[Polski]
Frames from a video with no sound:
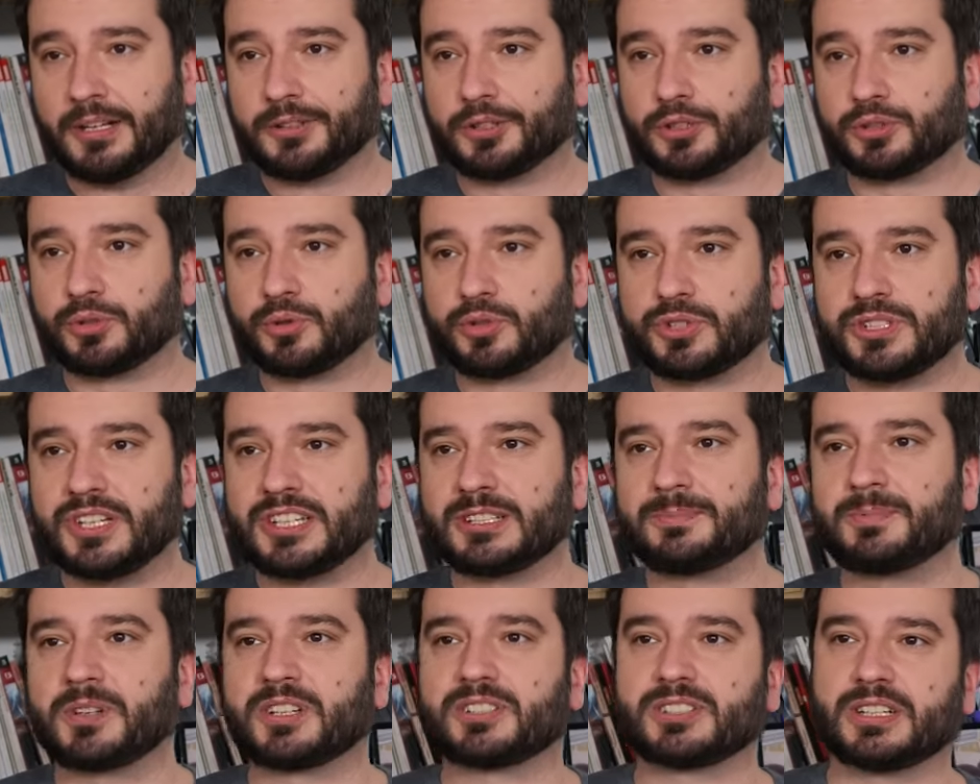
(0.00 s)
to to już nie
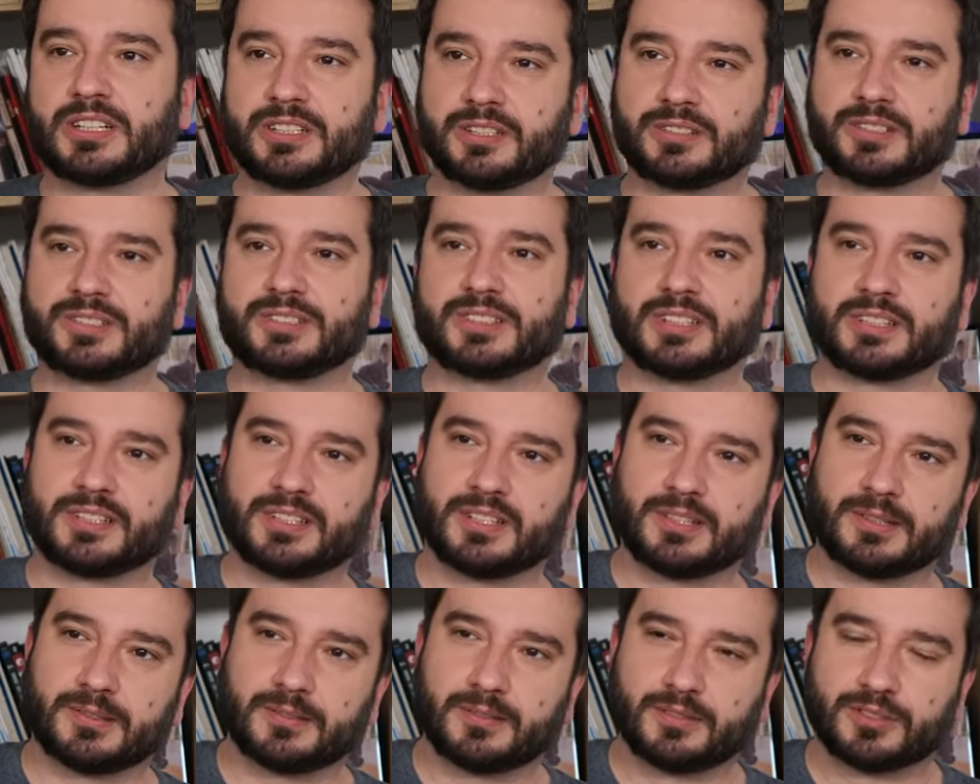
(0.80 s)
jest bezczelne, to jest
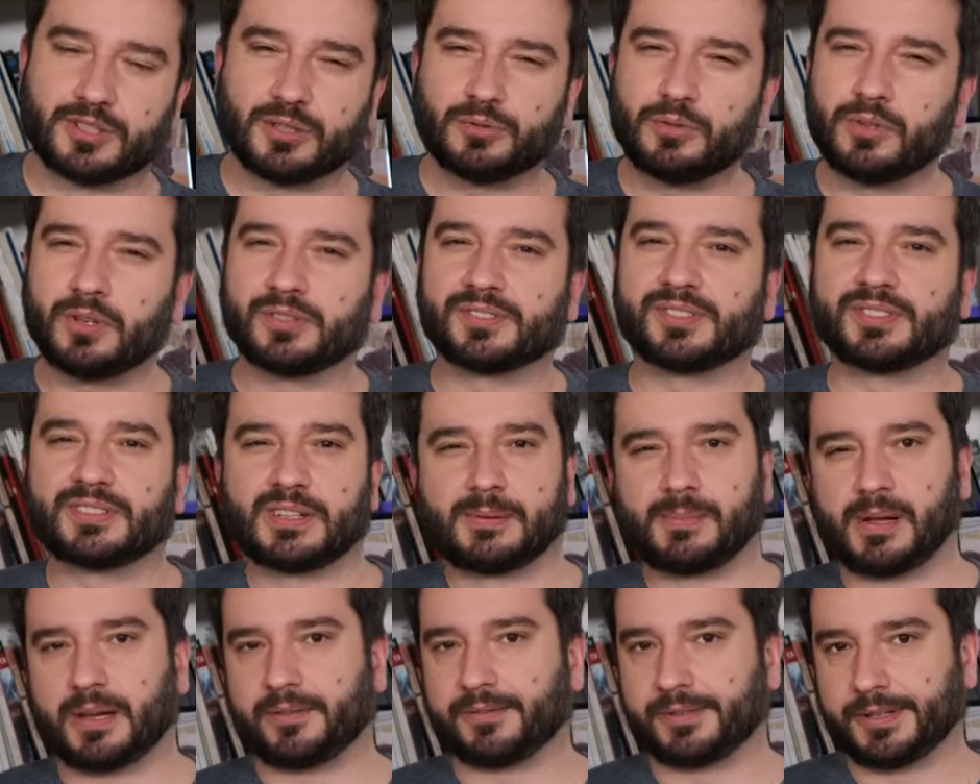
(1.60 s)
takie żenująco
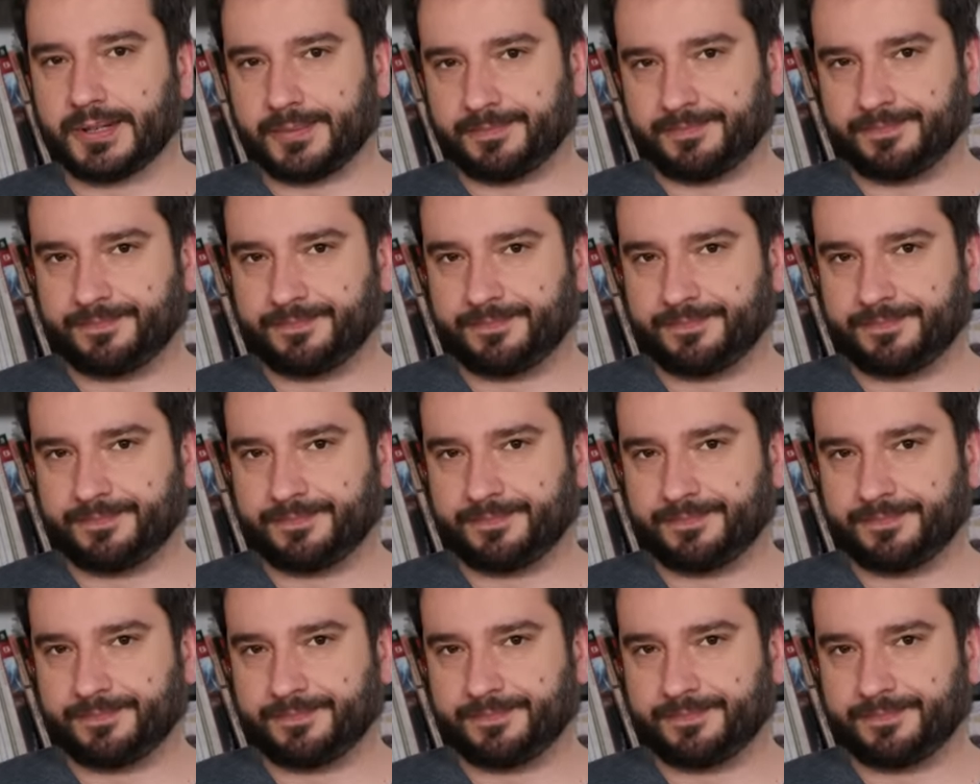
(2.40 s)
zabawne.